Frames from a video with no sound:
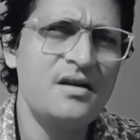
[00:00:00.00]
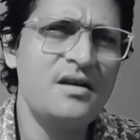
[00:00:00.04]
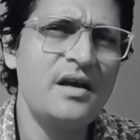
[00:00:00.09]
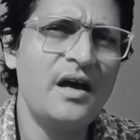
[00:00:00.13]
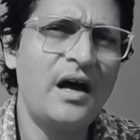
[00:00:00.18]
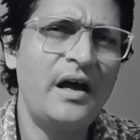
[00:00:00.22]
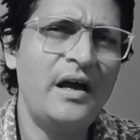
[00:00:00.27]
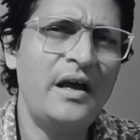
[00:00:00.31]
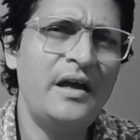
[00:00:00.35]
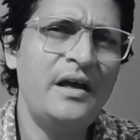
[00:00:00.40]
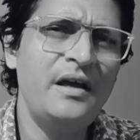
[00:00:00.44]
ये
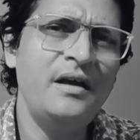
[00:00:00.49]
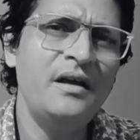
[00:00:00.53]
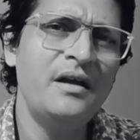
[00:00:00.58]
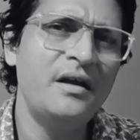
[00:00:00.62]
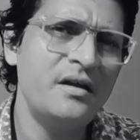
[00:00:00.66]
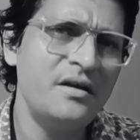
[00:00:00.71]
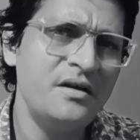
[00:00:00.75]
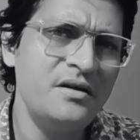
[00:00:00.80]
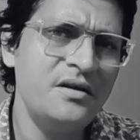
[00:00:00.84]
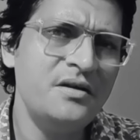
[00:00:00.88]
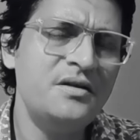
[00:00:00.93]
क्या है
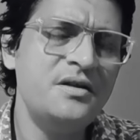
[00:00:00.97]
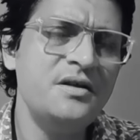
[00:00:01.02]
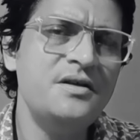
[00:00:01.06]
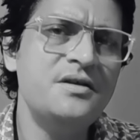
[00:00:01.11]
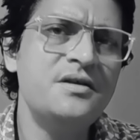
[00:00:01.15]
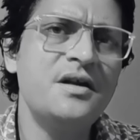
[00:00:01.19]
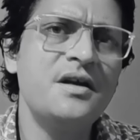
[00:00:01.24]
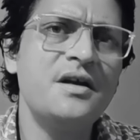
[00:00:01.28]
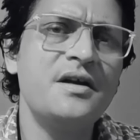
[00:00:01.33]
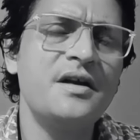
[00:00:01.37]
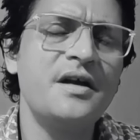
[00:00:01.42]
ये
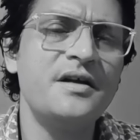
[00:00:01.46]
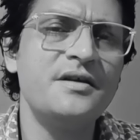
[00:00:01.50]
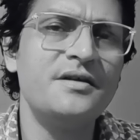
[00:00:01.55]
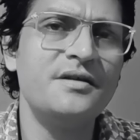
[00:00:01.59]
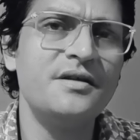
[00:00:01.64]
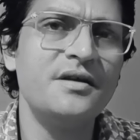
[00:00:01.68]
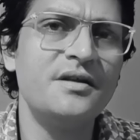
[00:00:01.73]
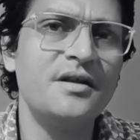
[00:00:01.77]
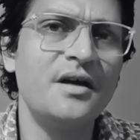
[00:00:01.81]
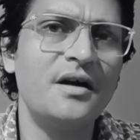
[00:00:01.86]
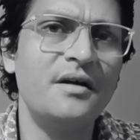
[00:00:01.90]
तीसरा
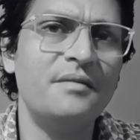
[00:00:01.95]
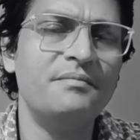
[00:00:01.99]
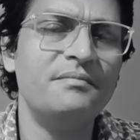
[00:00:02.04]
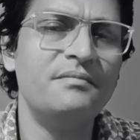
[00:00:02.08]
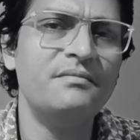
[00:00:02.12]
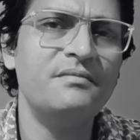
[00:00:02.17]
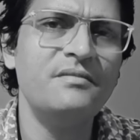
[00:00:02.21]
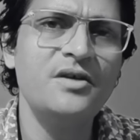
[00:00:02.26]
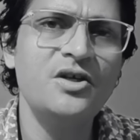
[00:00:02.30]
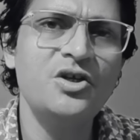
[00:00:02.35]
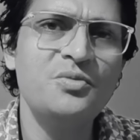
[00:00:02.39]
रहस्य था
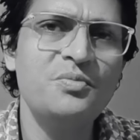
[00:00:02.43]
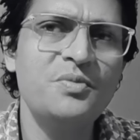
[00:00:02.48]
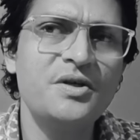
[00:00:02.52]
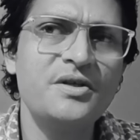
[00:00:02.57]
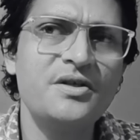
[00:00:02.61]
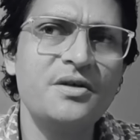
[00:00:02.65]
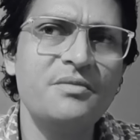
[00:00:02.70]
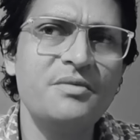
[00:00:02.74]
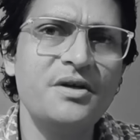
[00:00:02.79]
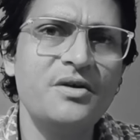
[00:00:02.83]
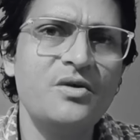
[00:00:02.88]
इस
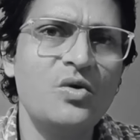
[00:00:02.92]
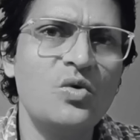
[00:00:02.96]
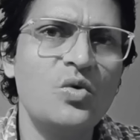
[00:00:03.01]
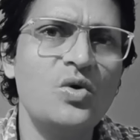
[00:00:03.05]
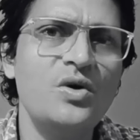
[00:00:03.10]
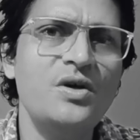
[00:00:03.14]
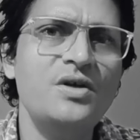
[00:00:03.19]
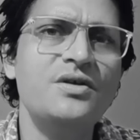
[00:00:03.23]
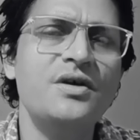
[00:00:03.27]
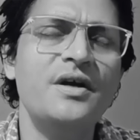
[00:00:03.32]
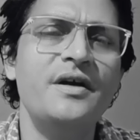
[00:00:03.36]
पर से भी
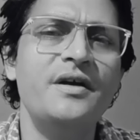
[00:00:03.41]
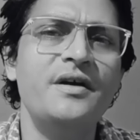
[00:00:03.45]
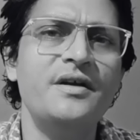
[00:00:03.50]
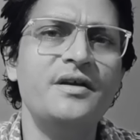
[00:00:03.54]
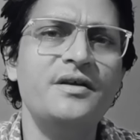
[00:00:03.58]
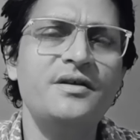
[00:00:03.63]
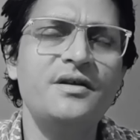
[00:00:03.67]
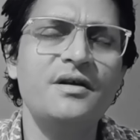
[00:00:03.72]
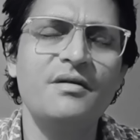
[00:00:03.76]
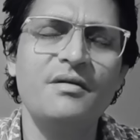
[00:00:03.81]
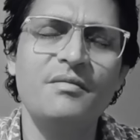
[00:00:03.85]
कोई
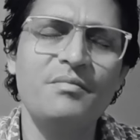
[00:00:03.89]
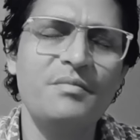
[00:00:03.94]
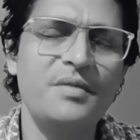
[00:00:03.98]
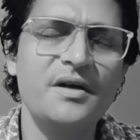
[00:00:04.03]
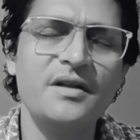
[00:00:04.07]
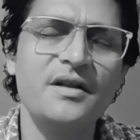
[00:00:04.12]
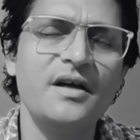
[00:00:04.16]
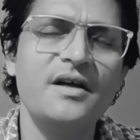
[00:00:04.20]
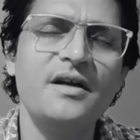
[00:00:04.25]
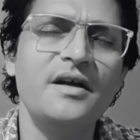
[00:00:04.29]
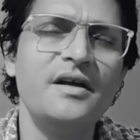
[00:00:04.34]
साइंटिस्ट
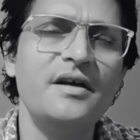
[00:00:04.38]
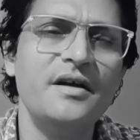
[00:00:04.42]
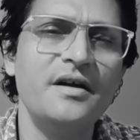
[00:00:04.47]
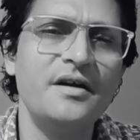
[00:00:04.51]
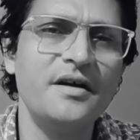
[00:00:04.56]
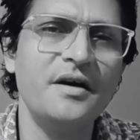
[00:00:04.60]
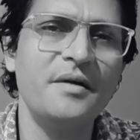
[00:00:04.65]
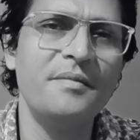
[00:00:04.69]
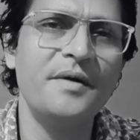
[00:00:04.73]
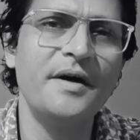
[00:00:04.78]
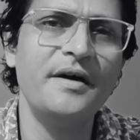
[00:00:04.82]
पर्दा नहीं
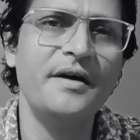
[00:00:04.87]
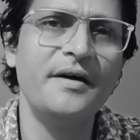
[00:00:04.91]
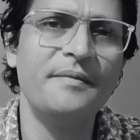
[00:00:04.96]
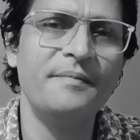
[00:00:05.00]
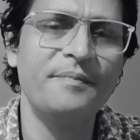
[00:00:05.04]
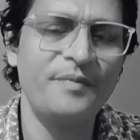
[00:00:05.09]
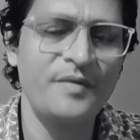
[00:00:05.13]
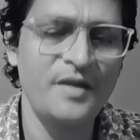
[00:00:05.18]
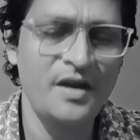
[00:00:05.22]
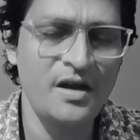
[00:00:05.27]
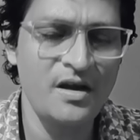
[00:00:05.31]
हटा
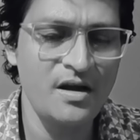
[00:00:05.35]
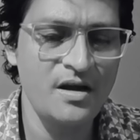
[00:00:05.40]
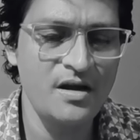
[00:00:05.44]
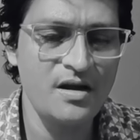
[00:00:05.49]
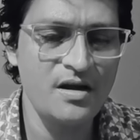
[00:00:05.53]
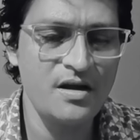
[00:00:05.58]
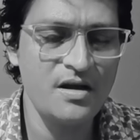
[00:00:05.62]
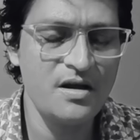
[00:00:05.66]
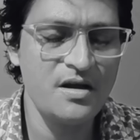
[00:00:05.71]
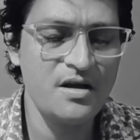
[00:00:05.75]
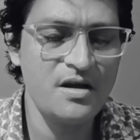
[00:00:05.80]
पाया
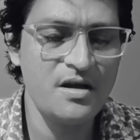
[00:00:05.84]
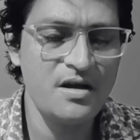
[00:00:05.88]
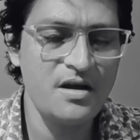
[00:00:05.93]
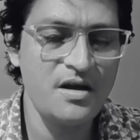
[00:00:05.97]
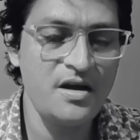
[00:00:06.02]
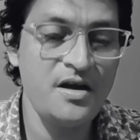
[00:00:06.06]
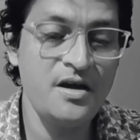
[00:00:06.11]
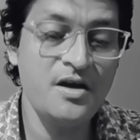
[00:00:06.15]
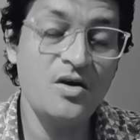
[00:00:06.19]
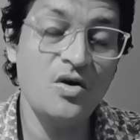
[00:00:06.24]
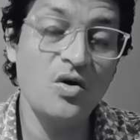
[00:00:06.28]

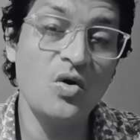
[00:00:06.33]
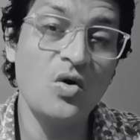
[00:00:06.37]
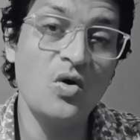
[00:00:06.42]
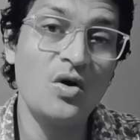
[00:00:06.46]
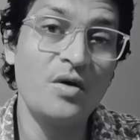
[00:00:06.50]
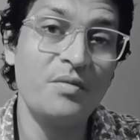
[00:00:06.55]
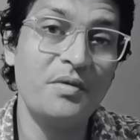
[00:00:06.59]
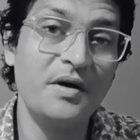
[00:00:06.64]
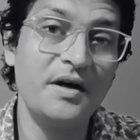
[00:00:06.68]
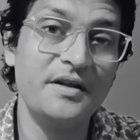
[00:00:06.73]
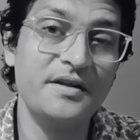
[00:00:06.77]
एक
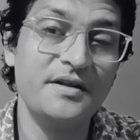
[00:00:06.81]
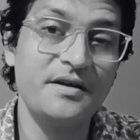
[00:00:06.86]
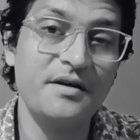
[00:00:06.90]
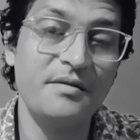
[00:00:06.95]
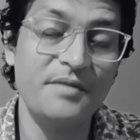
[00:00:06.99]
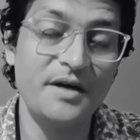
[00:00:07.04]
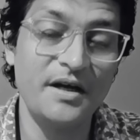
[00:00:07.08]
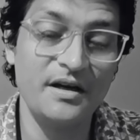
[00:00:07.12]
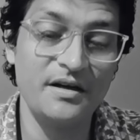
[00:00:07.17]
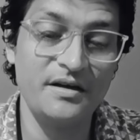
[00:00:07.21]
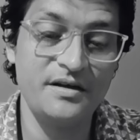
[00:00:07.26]
और बात
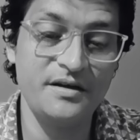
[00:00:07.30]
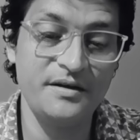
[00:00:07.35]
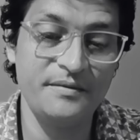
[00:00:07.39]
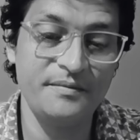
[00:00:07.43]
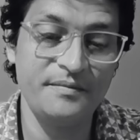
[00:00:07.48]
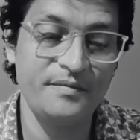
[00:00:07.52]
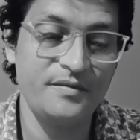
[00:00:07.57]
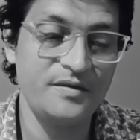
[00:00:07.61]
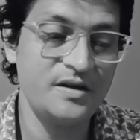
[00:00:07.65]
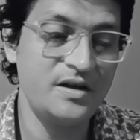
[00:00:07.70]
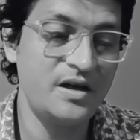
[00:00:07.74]
कमाल
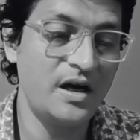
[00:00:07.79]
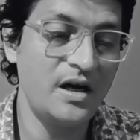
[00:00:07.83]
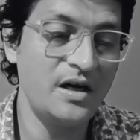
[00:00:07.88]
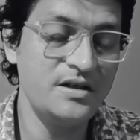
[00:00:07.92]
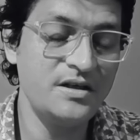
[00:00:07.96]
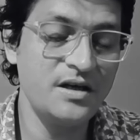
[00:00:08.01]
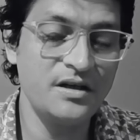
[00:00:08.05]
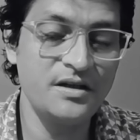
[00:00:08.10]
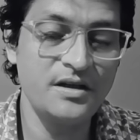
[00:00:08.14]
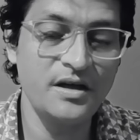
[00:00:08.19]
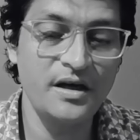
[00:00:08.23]
की
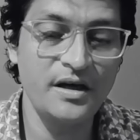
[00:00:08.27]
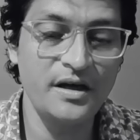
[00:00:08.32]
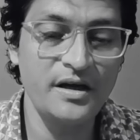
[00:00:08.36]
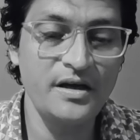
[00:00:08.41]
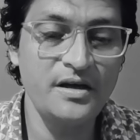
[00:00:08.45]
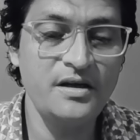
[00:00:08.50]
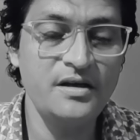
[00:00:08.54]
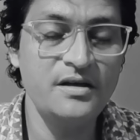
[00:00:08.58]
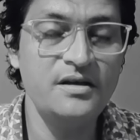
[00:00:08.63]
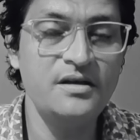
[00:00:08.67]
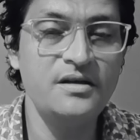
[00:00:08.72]
कहा जाता
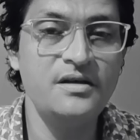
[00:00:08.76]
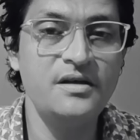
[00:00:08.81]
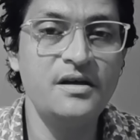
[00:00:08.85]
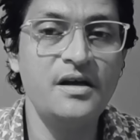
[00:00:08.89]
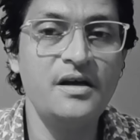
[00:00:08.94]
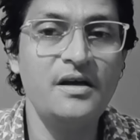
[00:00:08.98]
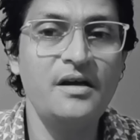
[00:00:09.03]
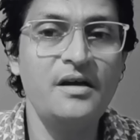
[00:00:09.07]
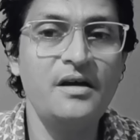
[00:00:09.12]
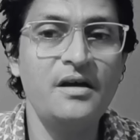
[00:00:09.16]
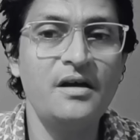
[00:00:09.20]
है कि
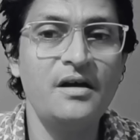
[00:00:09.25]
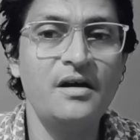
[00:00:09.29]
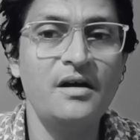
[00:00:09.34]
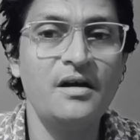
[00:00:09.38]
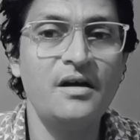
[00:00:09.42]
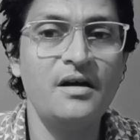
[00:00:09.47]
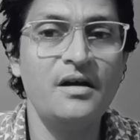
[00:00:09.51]
ये